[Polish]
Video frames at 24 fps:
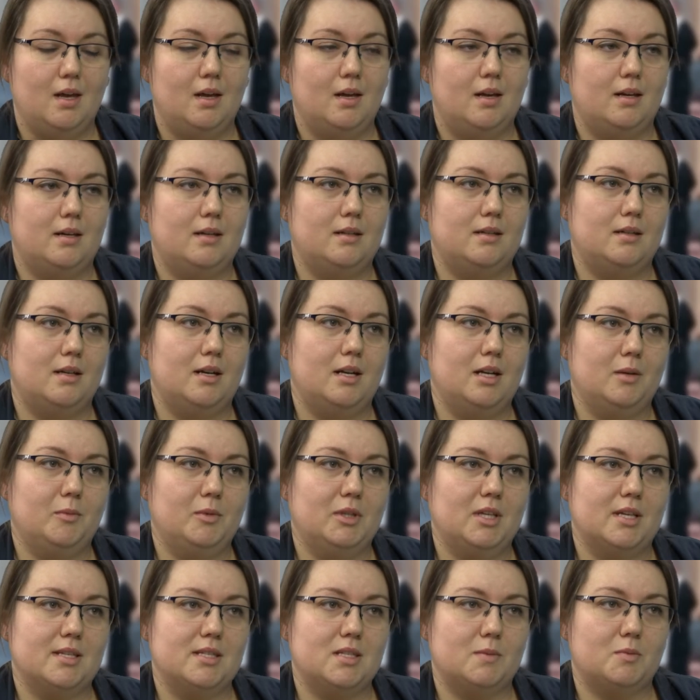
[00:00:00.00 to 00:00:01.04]

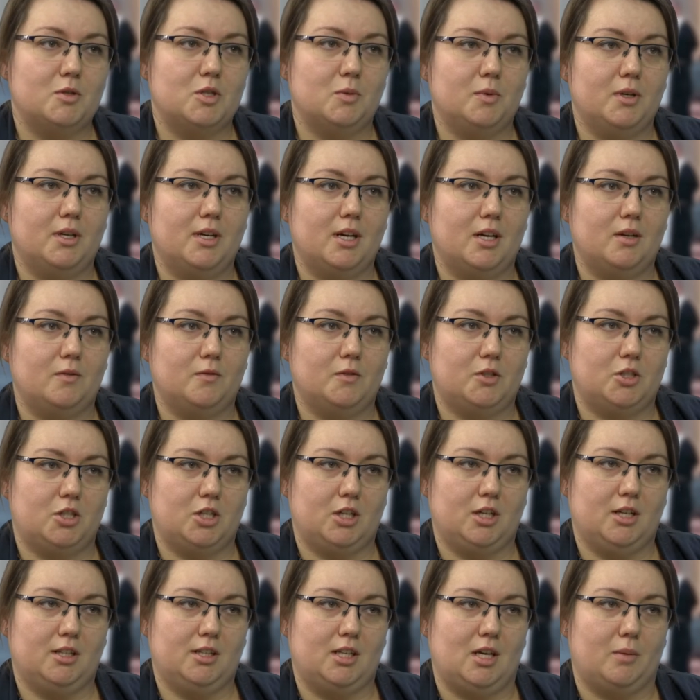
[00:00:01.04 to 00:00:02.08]
Eliminacje przebiegają w
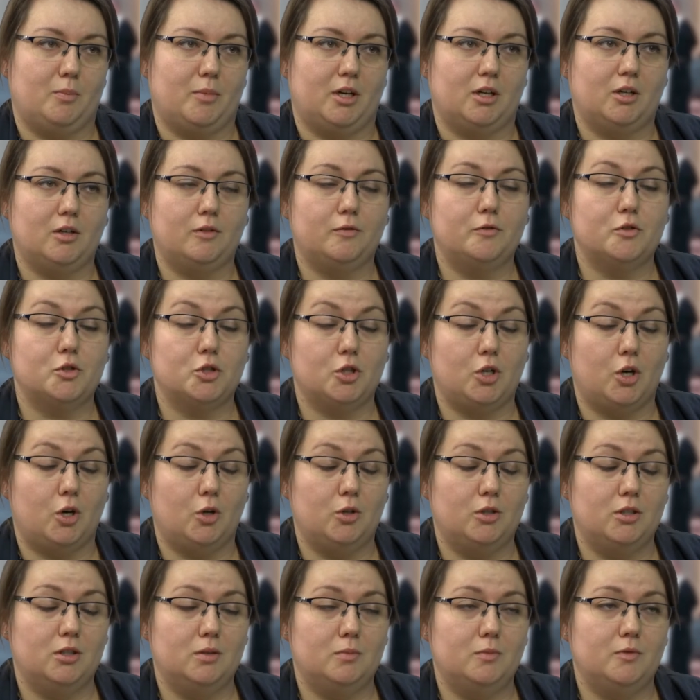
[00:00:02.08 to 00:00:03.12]
trzech etapach: w
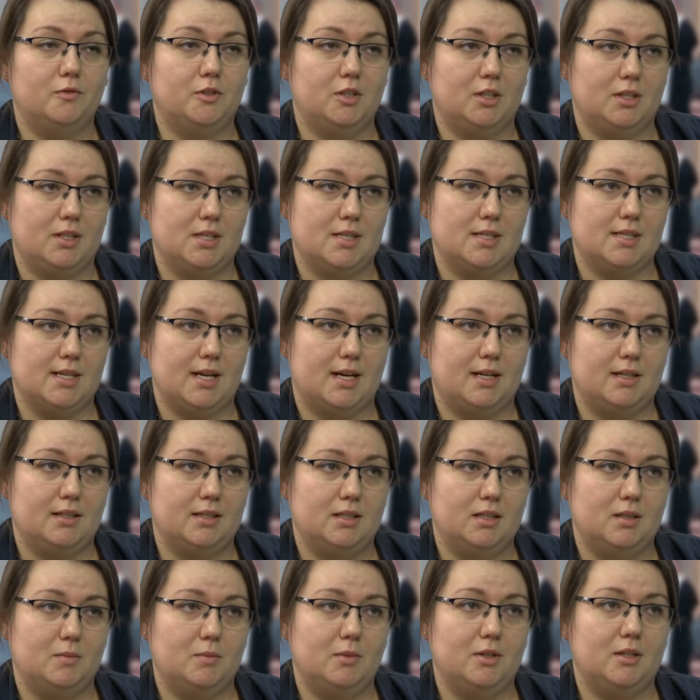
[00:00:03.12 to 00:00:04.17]
szkolnym, w
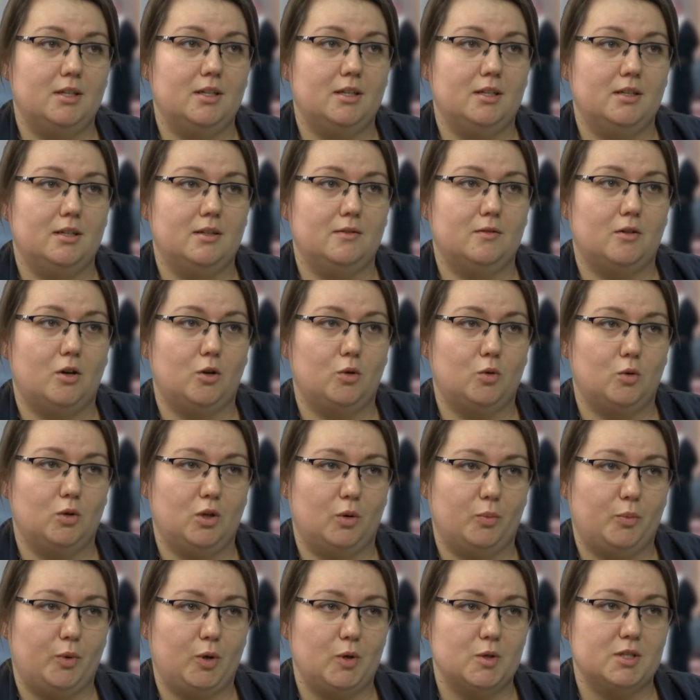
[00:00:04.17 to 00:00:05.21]
diecezjalnym i
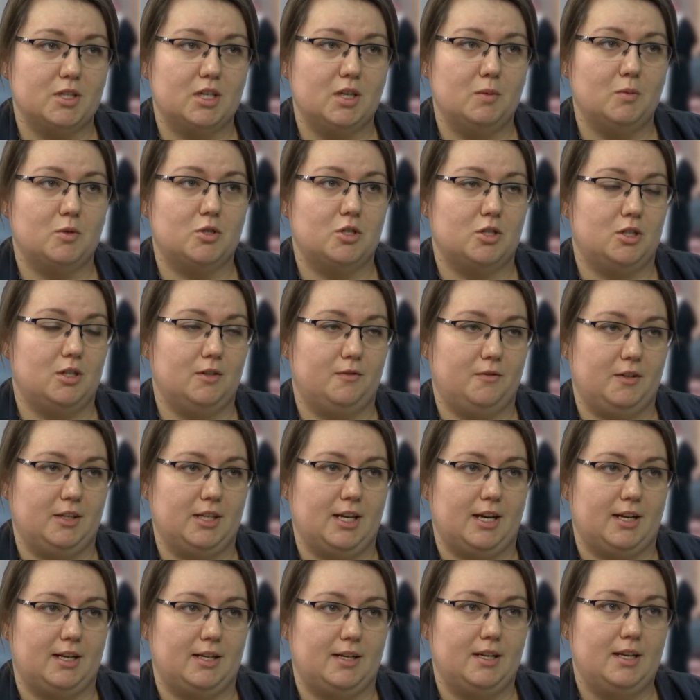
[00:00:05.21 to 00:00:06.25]
ogólnopolskim, czyli
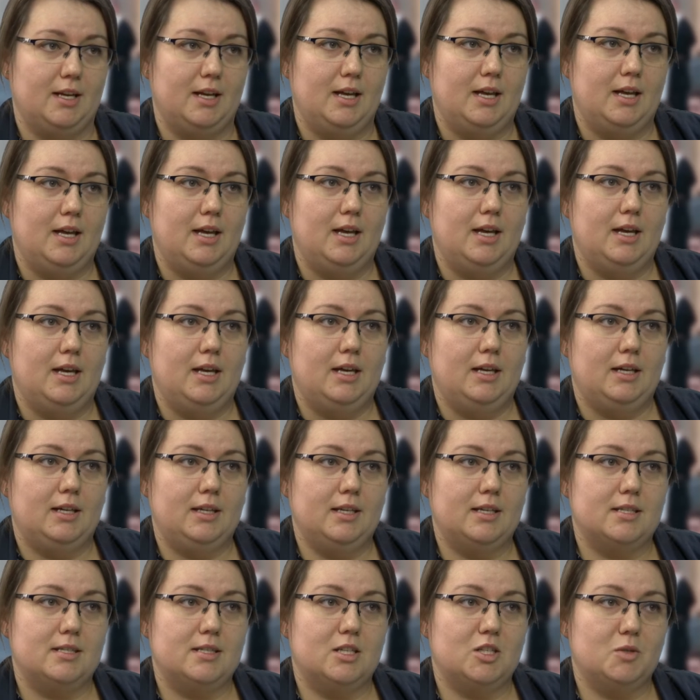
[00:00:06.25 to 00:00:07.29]
finale.
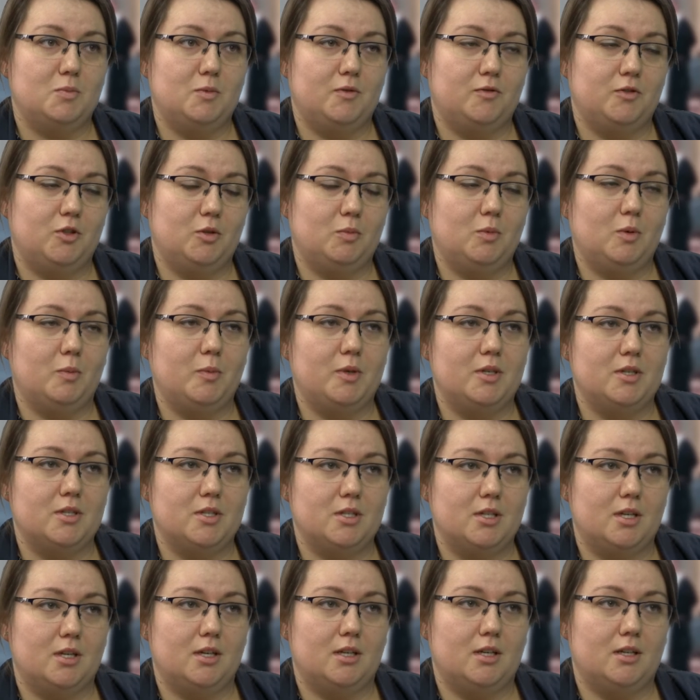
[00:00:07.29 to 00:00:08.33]
Jesteśmy w tym
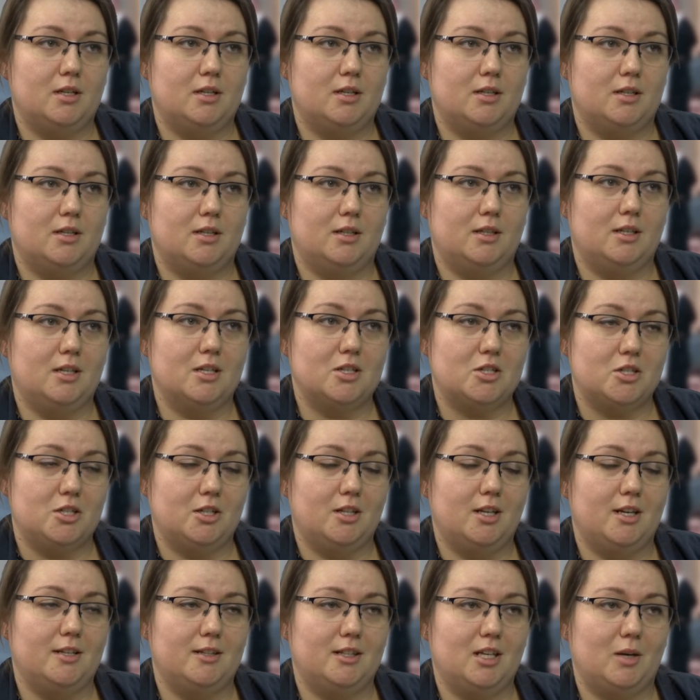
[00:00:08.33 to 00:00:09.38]
momencie e, jeszcze
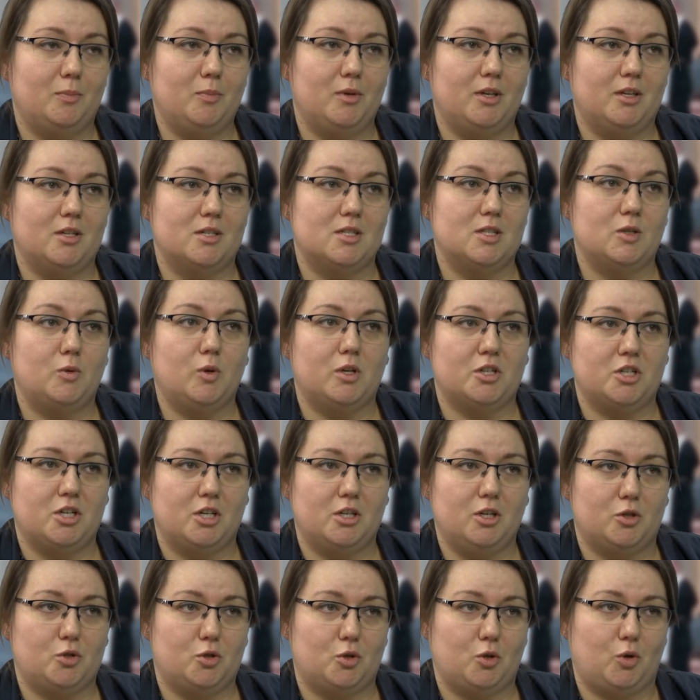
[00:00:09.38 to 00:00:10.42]
na etapie
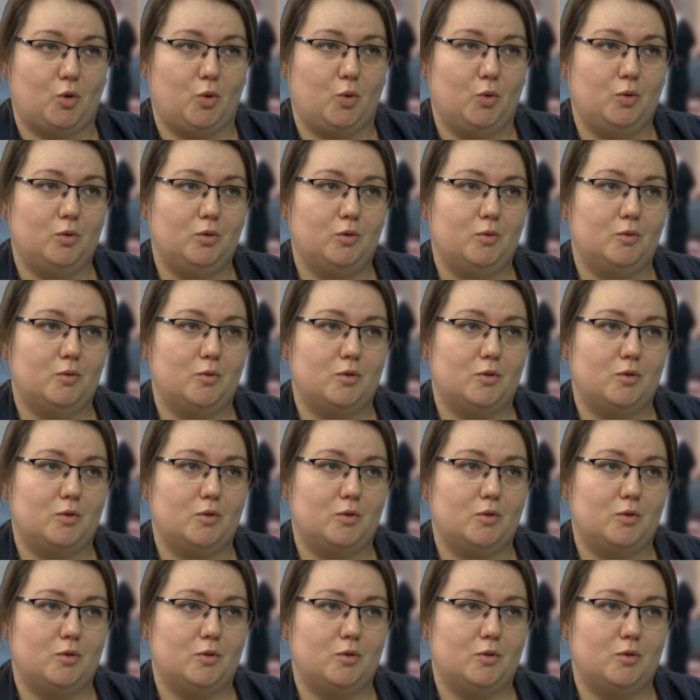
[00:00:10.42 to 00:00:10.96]
zgłaszania szkół.